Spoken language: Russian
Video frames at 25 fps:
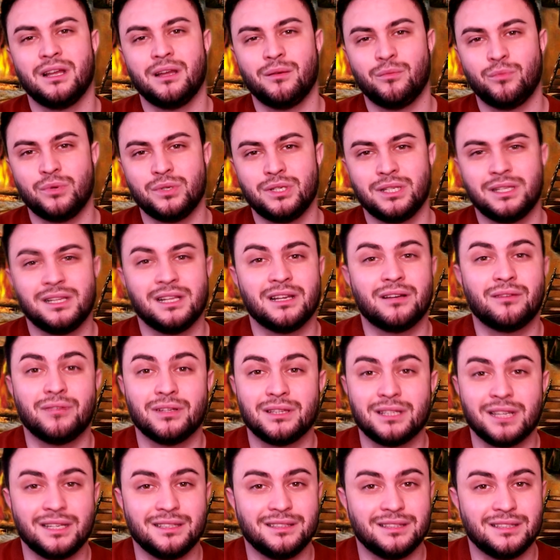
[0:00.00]
будет ли
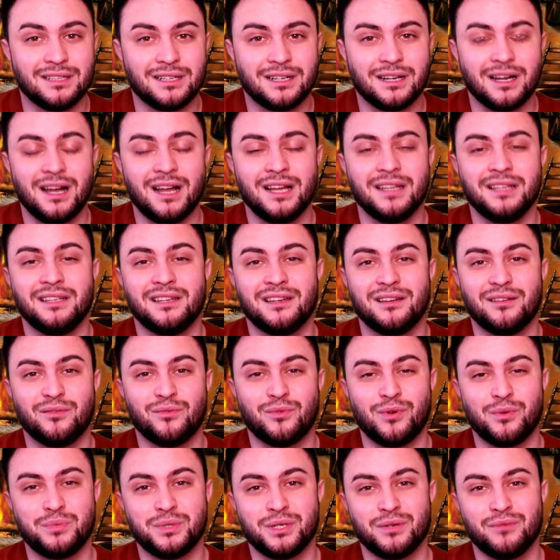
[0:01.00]
хватать дыхания. В
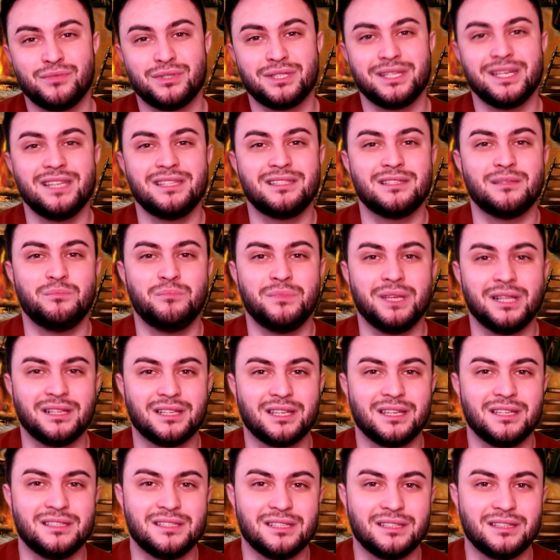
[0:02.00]
общем, все эти
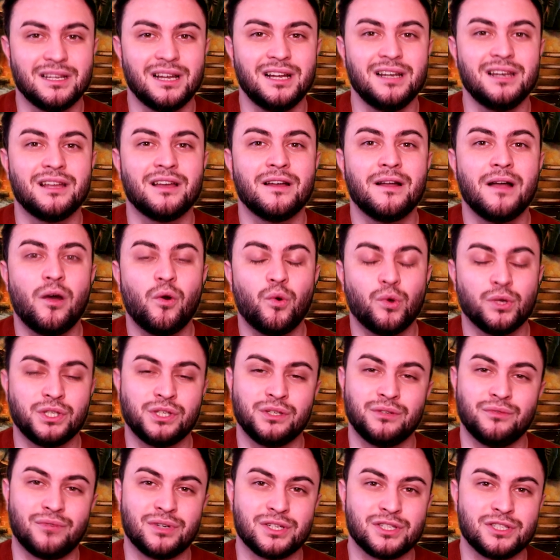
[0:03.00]
мелкие детали
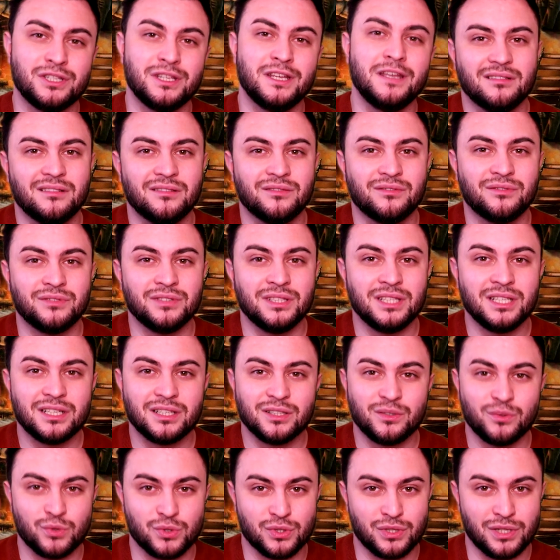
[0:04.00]
очень важны, в них
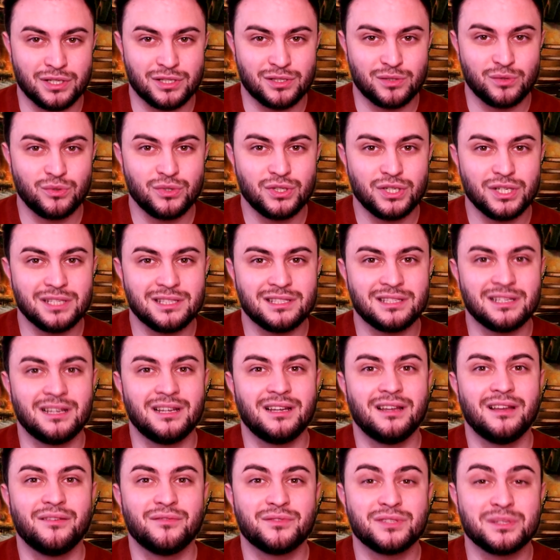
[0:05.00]
нужно слушаться,
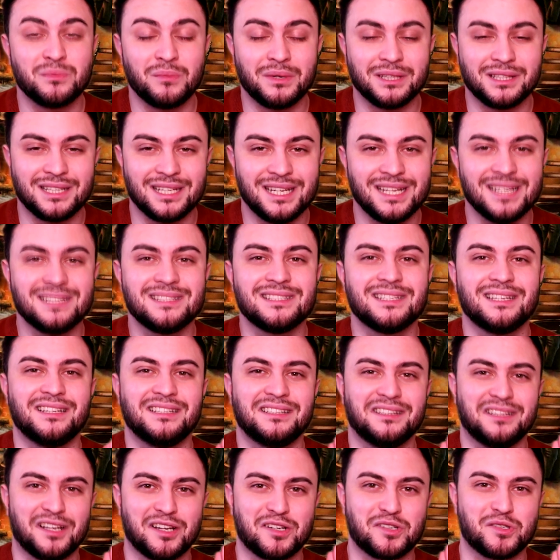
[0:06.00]
смотреться,
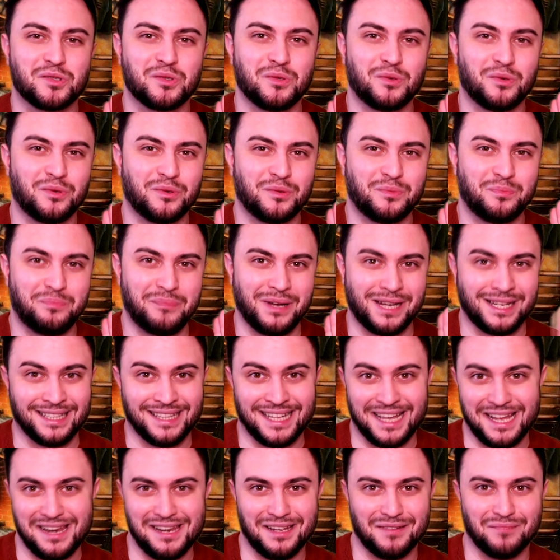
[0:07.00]
так что погнали.